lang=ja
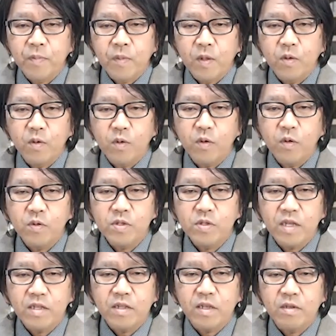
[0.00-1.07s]
ここを
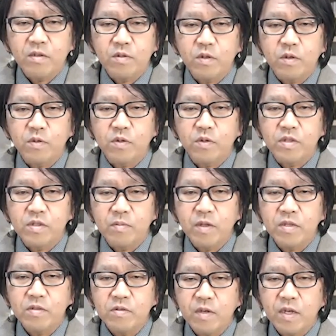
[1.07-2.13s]
抑えていくということですね。
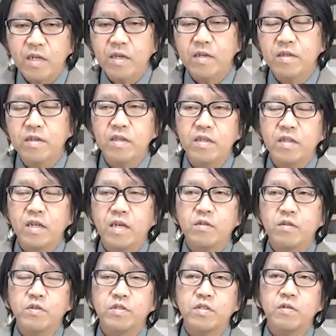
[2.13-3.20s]
まずはリーダー
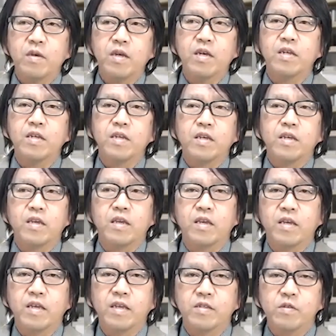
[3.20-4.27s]
としては、
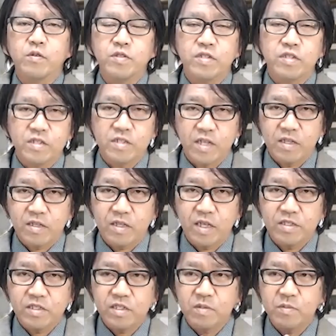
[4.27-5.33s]
えー、組織全
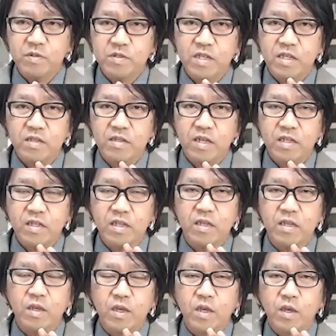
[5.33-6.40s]
体、チーム全体
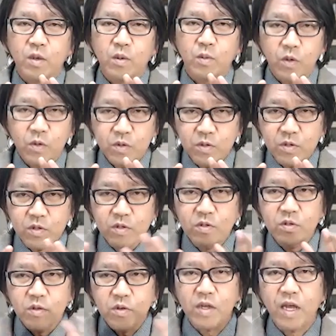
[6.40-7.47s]
に
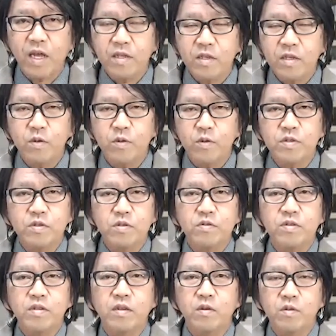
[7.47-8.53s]
ントゥ t の環境を作っ
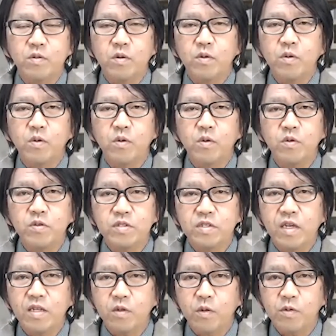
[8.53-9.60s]
ていくこと、ここをしっ
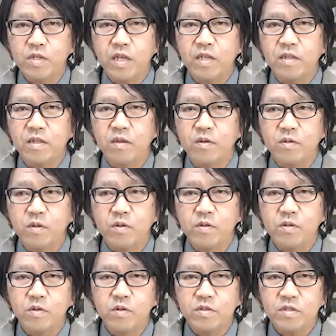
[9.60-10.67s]
かりと抑えていくこと。
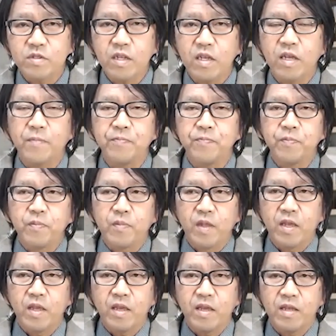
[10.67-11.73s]
そして、
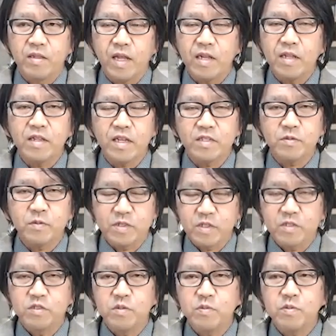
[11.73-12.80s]
えー、誰に対してもです
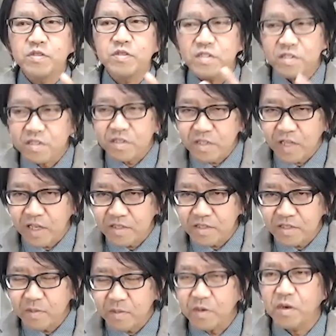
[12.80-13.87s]
ね、自分自身に対し
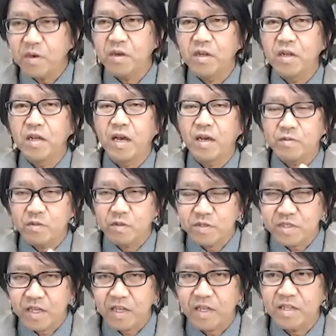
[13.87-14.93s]
てもハフトを
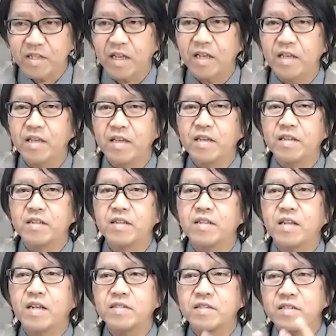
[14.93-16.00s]
仕掛けない。で
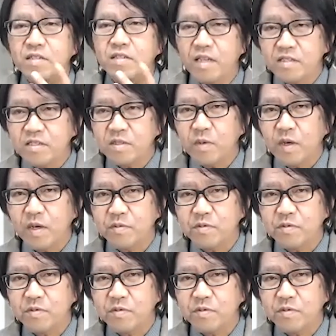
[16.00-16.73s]
他人に対してもハフ